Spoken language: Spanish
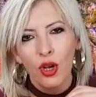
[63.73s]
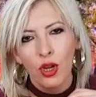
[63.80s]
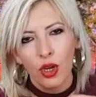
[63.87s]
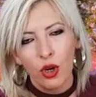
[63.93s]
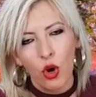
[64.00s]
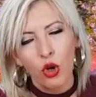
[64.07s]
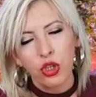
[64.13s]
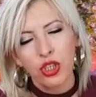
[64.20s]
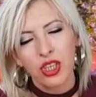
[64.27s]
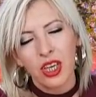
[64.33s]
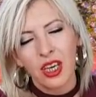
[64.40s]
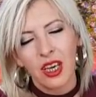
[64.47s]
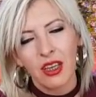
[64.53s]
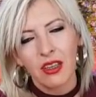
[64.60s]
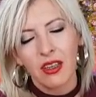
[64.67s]
los
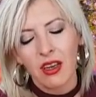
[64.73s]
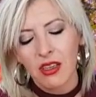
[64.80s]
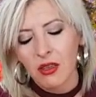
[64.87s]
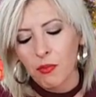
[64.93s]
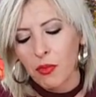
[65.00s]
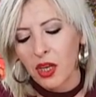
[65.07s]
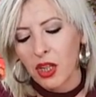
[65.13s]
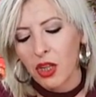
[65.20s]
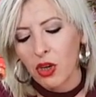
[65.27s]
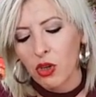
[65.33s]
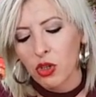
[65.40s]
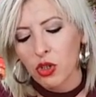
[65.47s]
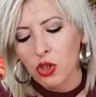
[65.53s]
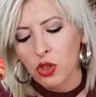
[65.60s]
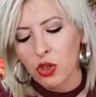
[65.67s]
siguientes
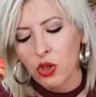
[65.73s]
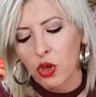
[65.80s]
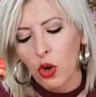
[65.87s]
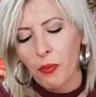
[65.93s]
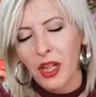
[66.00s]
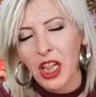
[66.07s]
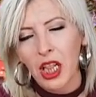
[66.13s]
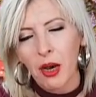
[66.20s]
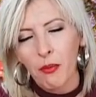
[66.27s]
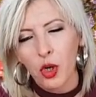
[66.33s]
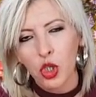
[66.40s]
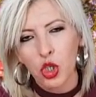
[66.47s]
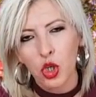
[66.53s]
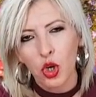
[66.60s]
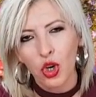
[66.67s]
vídeos.
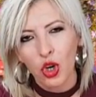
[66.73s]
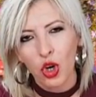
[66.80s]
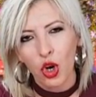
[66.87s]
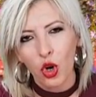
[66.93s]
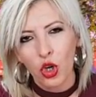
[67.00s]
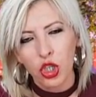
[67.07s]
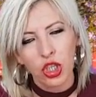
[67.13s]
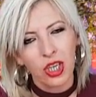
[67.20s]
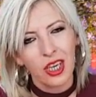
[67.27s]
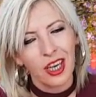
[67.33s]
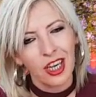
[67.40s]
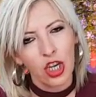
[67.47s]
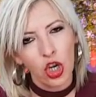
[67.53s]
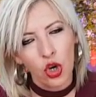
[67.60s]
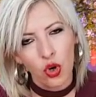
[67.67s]
Comenzamos con los que
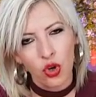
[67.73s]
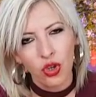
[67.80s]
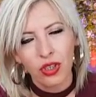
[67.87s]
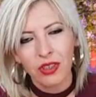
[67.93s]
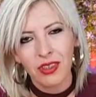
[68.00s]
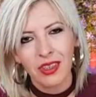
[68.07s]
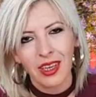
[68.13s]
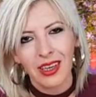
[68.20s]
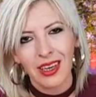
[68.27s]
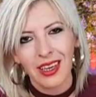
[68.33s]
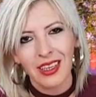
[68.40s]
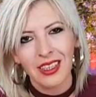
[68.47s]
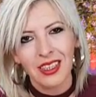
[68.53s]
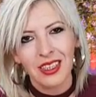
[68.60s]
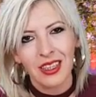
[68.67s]
no
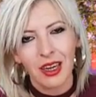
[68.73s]
tenéis